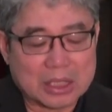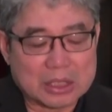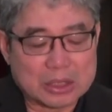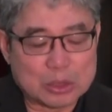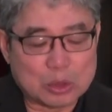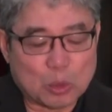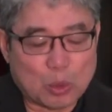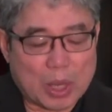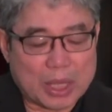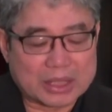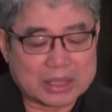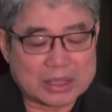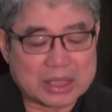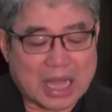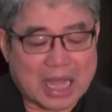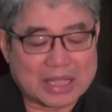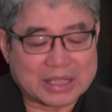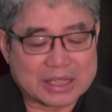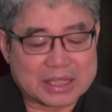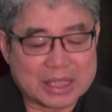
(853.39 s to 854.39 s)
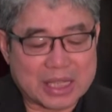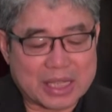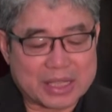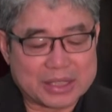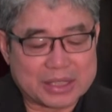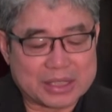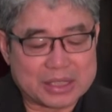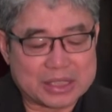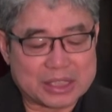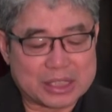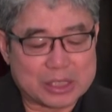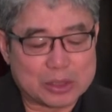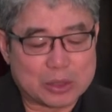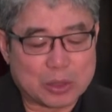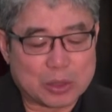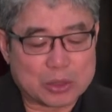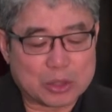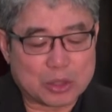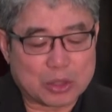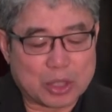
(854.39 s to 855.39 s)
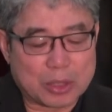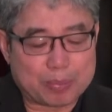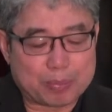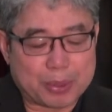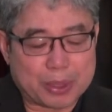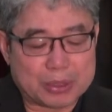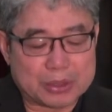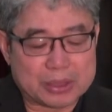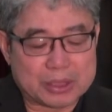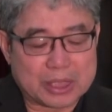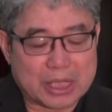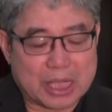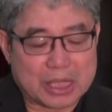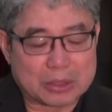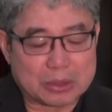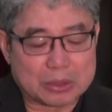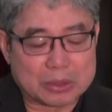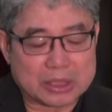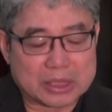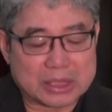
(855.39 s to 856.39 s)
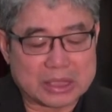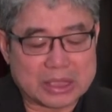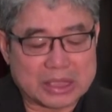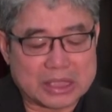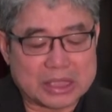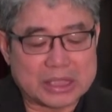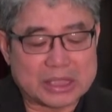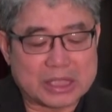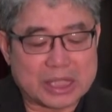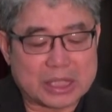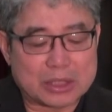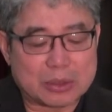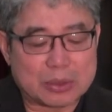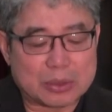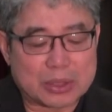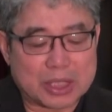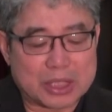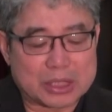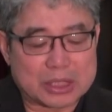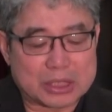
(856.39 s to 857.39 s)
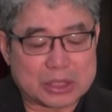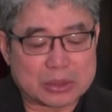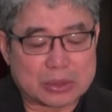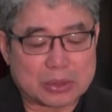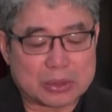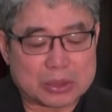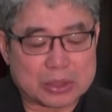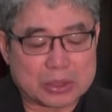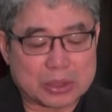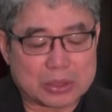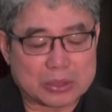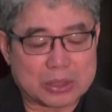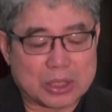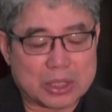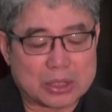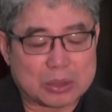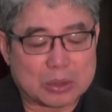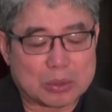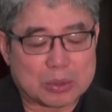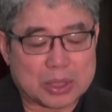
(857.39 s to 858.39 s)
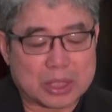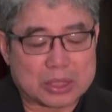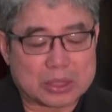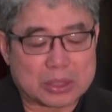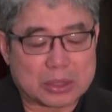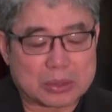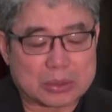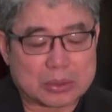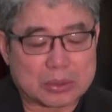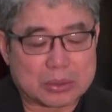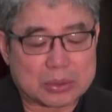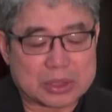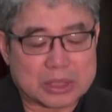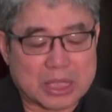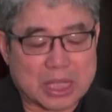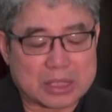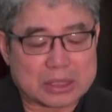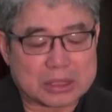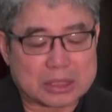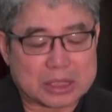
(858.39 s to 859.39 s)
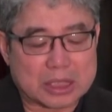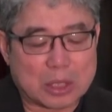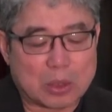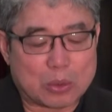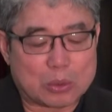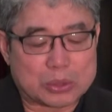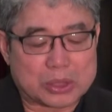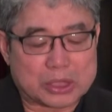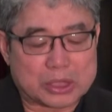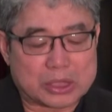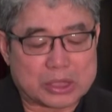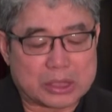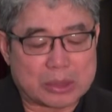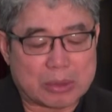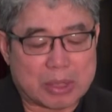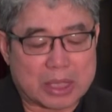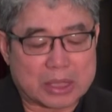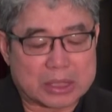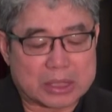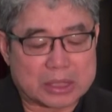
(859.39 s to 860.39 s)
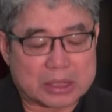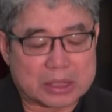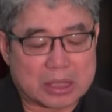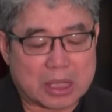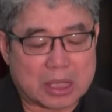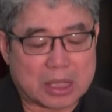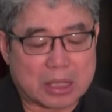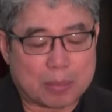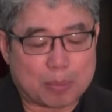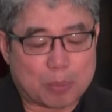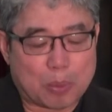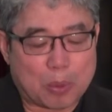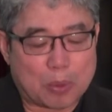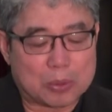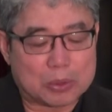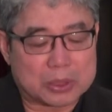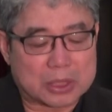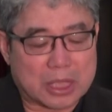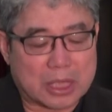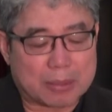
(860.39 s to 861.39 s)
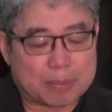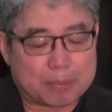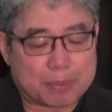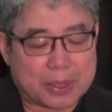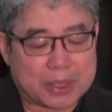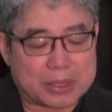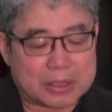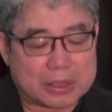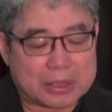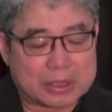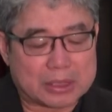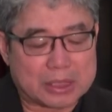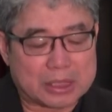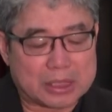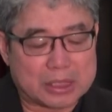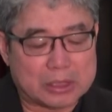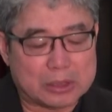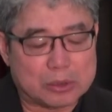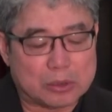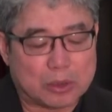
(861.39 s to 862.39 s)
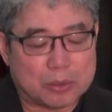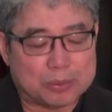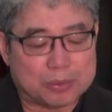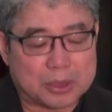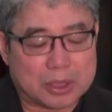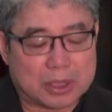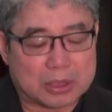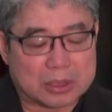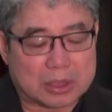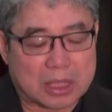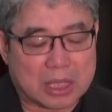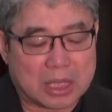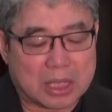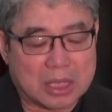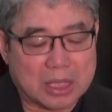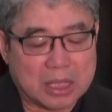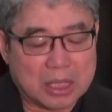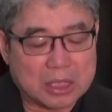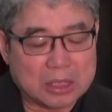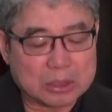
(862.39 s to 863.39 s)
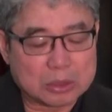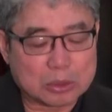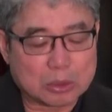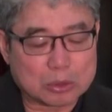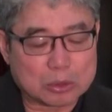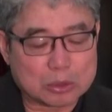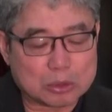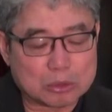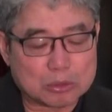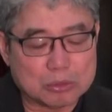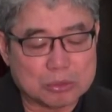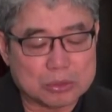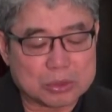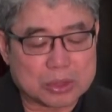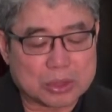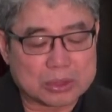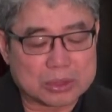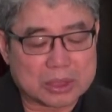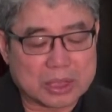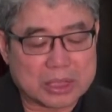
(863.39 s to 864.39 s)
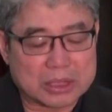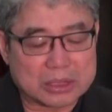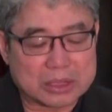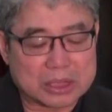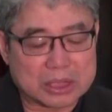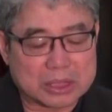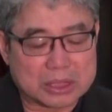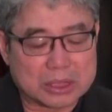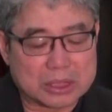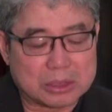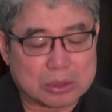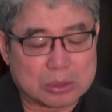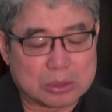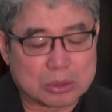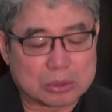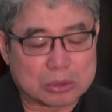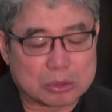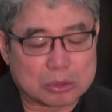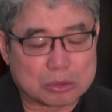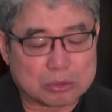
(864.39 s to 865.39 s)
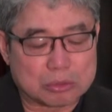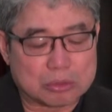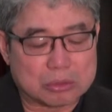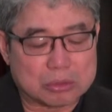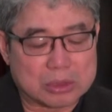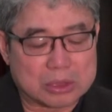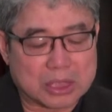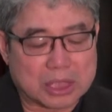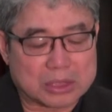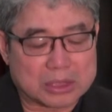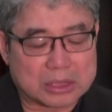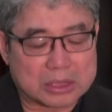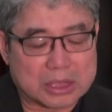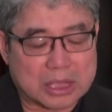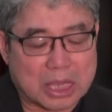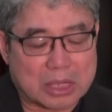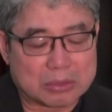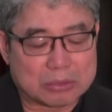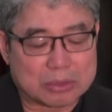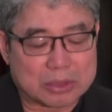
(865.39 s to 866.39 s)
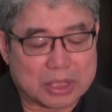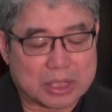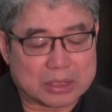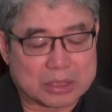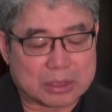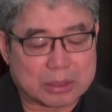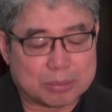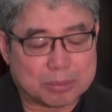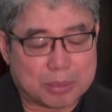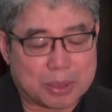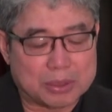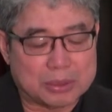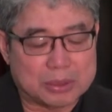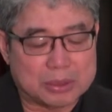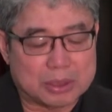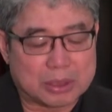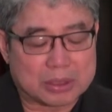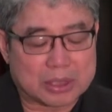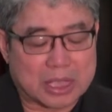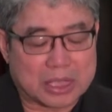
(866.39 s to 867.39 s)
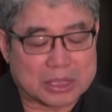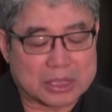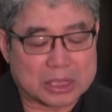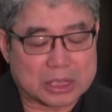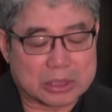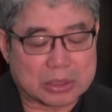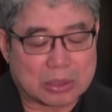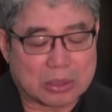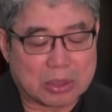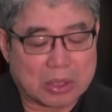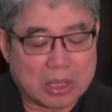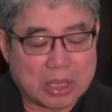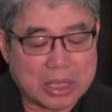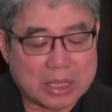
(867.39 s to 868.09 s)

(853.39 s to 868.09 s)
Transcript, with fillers: 요한은 아시아에 있는 일곱 교회 편지하노니 이제도 계시고 전에도 계셨고 장차 오실리와 그의 보좌 앞에 있는 일곱 영과 또 충성된 증인으로 죽은 자들 가운데서 먼저 나시고